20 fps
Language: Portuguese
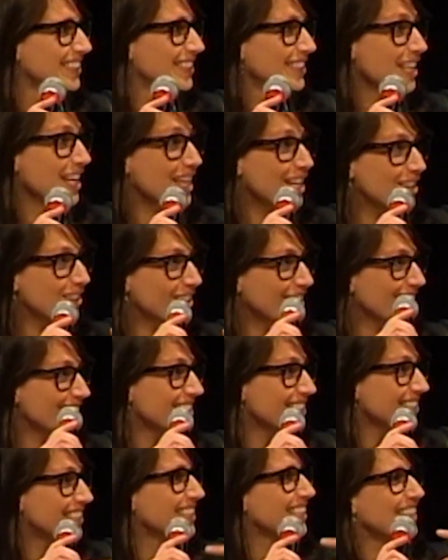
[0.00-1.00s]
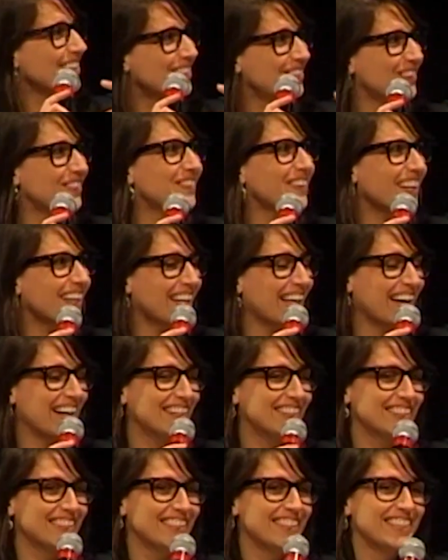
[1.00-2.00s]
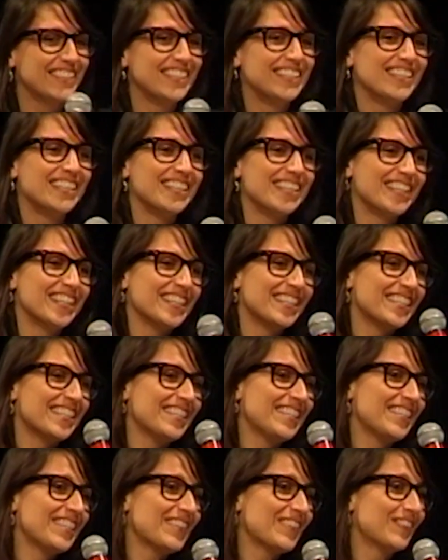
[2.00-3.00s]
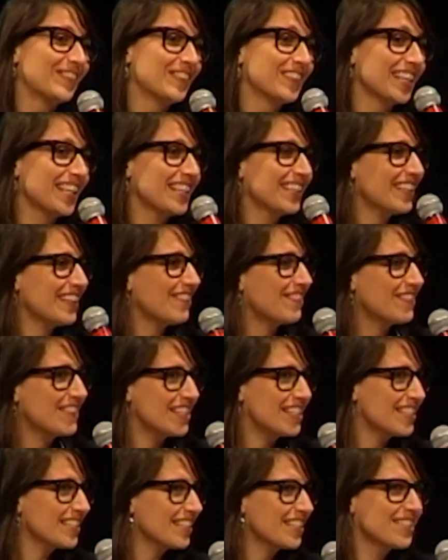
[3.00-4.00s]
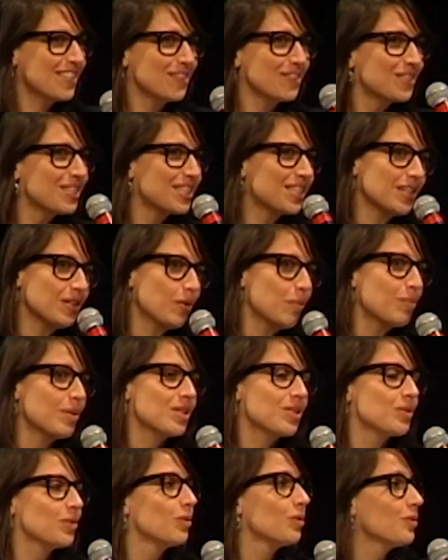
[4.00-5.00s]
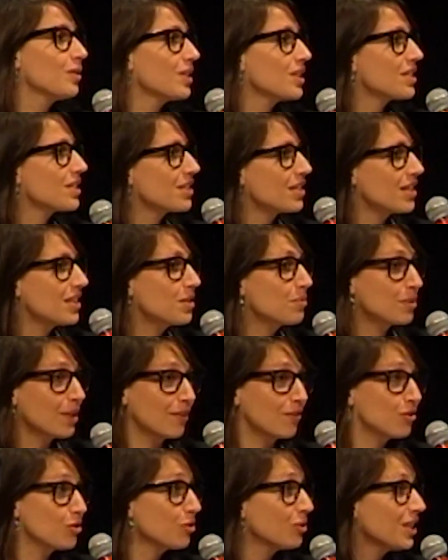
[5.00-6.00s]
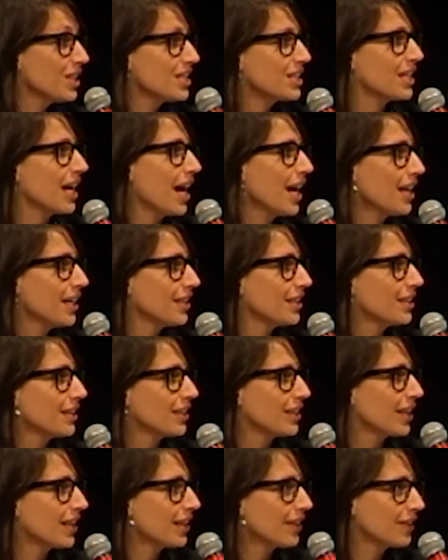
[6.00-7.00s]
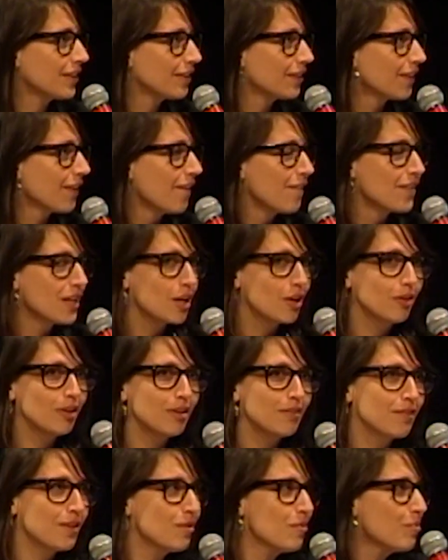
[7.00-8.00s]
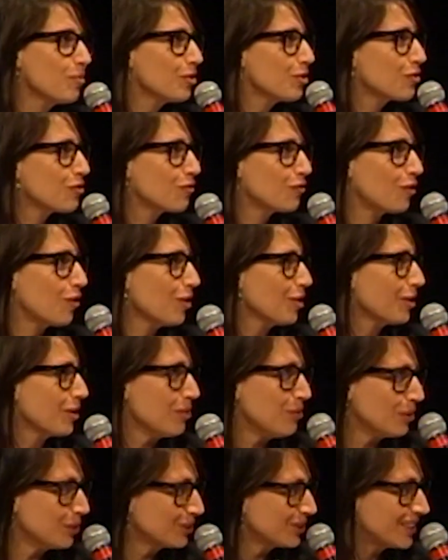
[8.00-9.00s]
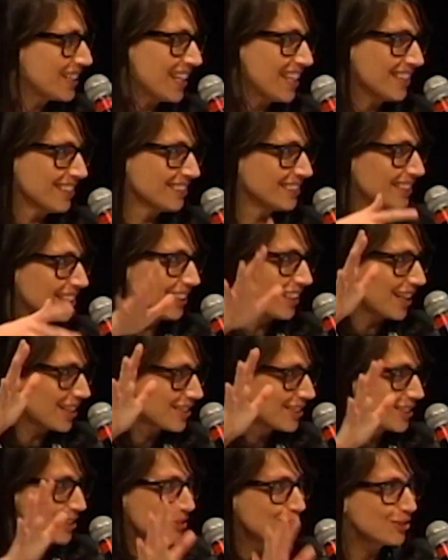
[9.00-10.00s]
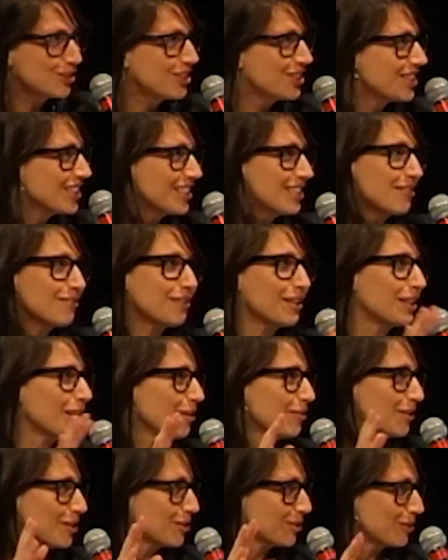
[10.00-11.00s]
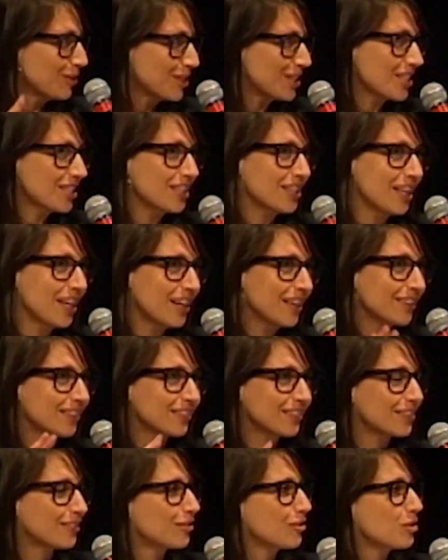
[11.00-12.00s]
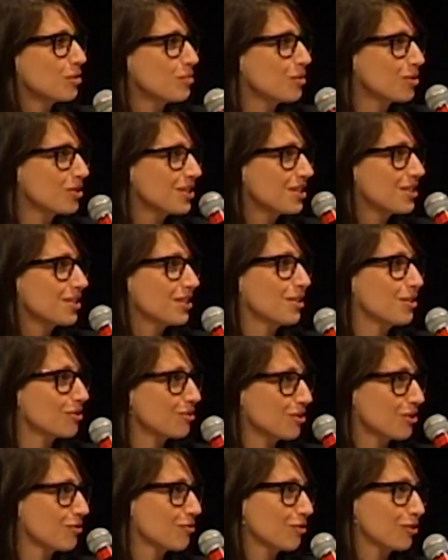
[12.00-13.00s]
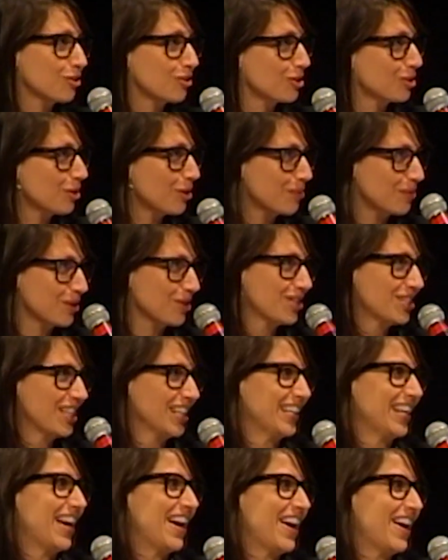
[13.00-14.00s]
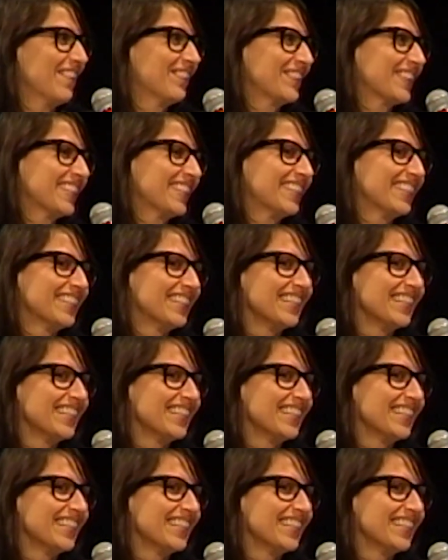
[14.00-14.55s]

Nem eu acreditei. Fui para lá e fui na entrevista, tinham cinco pessoas e eles precisavam de um designer, né? E eu levei um portfólio que eu montei sei lá, cinco dias, inventei umas coisas lá com os meus skills de Photoshop que eu tinha na época.